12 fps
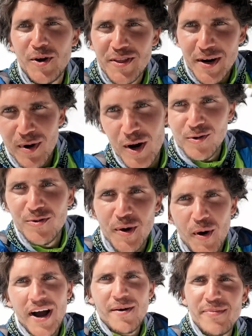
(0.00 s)
encontramos algún
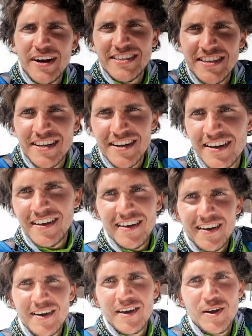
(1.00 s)
tobogán para hacer
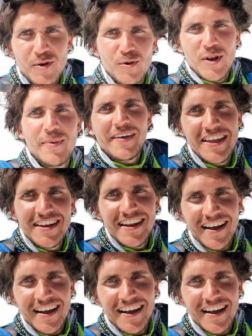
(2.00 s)
culipatín,